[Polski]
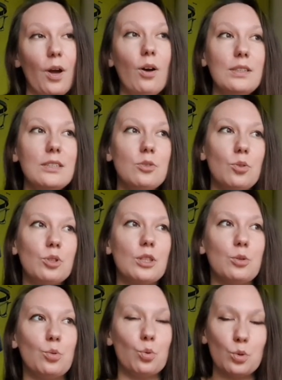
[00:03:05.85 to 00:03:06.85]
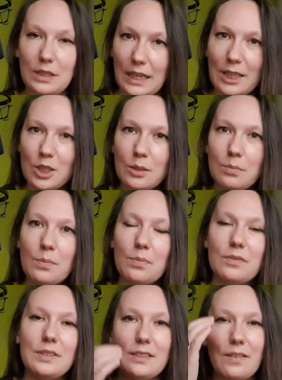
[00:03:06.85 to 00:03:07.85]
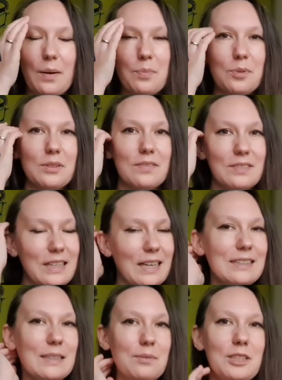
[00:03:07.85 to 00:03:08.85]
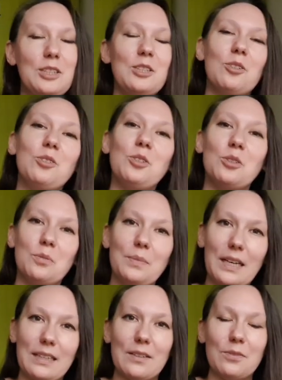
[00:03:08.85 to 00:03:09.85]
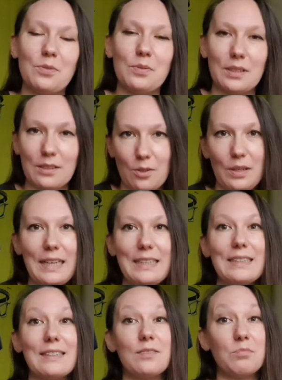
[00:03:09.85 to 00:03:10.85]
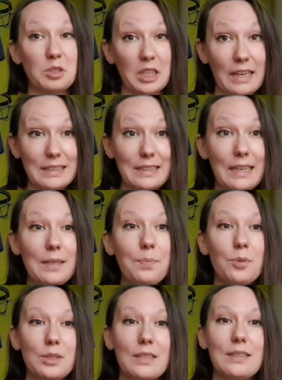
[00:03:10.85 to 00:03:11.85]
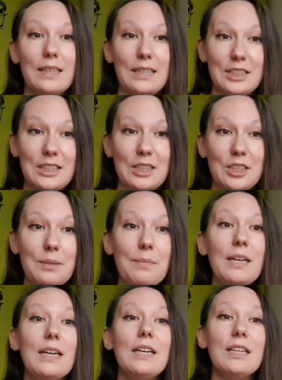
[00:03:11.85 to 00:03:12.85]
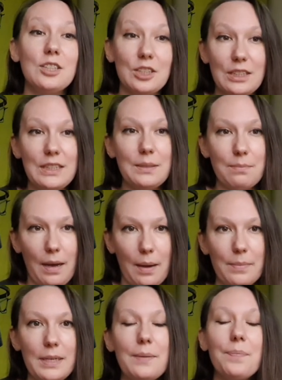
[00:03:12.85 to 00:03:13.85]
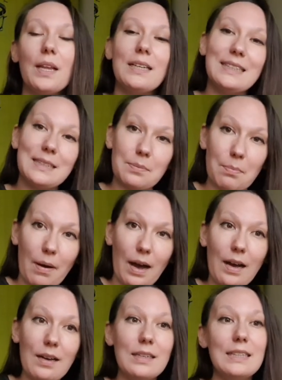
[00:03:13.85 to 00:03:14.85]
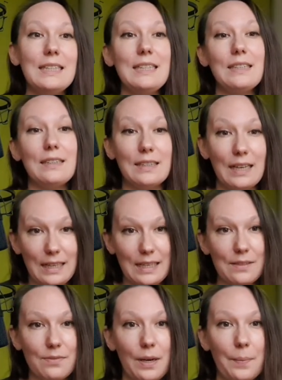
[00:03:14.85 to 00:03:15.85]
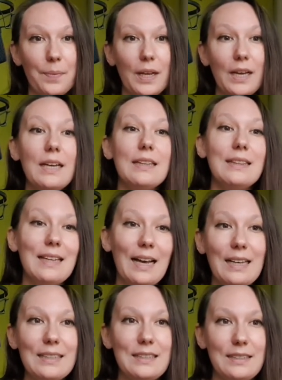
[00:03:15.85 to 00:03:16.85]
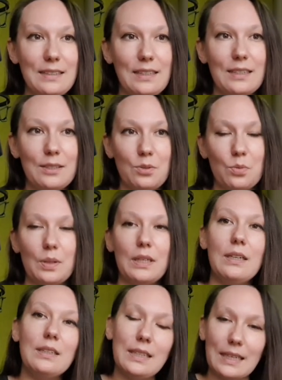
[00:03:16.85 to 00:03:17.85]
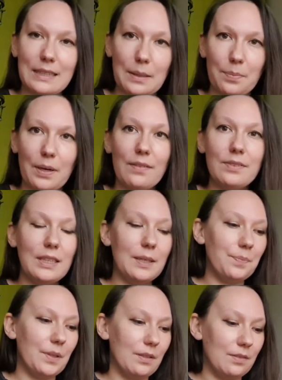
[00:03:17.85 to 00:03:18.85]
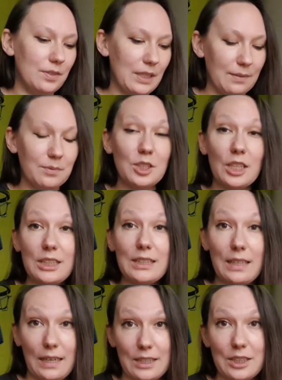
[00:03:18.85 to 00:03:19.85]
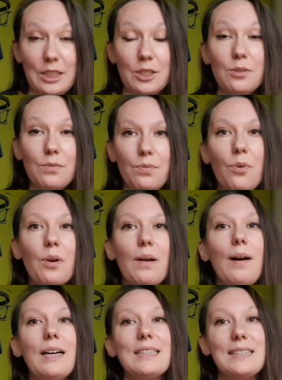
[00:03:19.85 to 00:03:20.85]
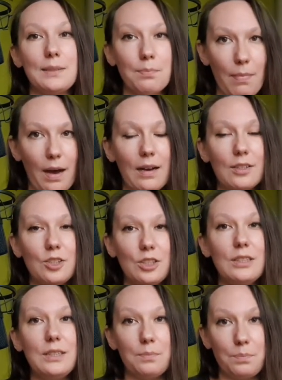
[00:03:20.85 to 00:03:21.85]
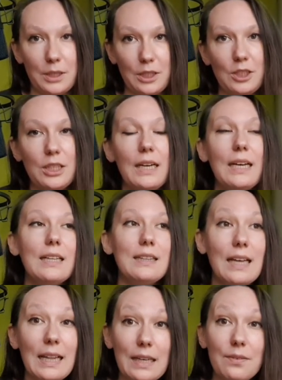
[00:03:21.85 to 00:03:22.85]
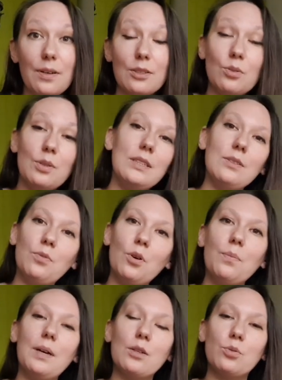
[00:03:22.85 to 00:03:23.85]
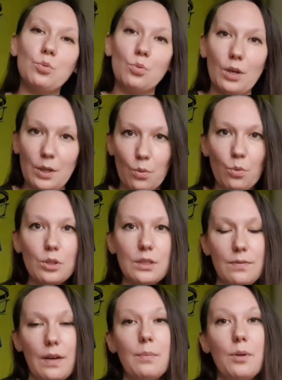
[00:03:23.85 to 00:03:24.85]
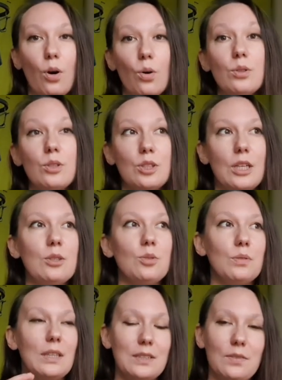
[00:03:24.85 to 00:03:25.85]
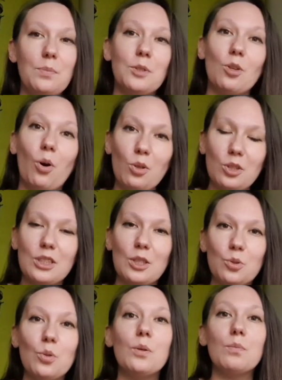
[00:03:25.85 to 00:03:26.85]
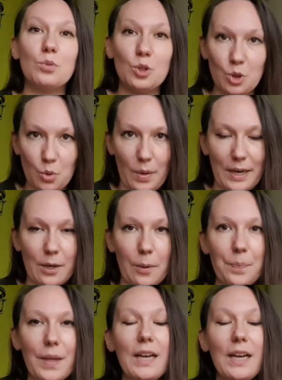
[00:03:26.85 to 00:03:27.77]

On jest troszkę trudniejszy, bym powiedziała, pod tym względem, jeśli chodzi o odmianę w kolejnych czasach, poza teraźniejszym, czyli mamy sma i Dalewa. Nas interesuje tak naprawdę y, w tym czasie teraźniejszym forma sma, czyli pić. Dalewa to jest forma, której używamy od czasu, nazwijmy to od czasu przyszłego.